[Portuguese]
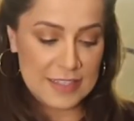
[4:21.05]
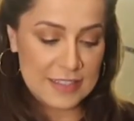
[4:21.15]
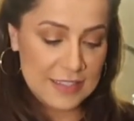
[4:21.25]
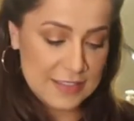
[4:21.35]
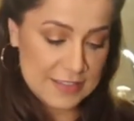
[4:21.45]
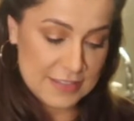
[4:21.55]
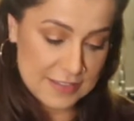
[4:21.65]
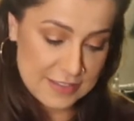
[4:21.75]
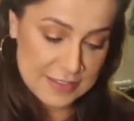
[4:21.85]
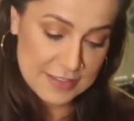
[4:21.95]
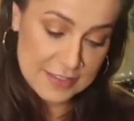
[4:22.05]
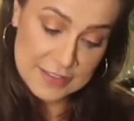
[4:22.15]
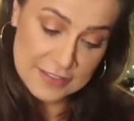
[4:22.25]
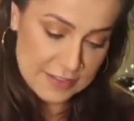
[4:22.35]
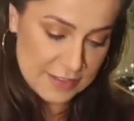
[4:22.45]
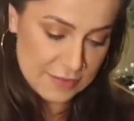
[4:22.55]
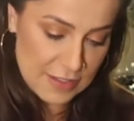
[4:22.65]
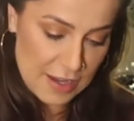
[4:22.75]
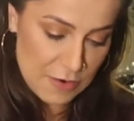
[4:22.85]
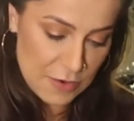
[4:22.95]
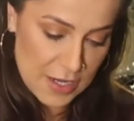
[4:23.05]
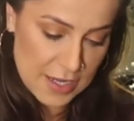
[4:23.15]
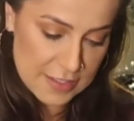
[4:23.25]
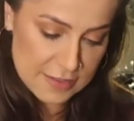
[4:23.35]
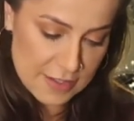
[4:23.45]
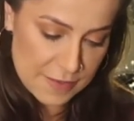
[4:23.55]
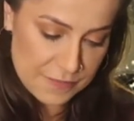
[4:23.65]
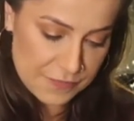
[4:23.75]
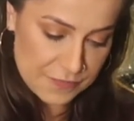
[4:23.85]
Renata se não dá algo errado, né?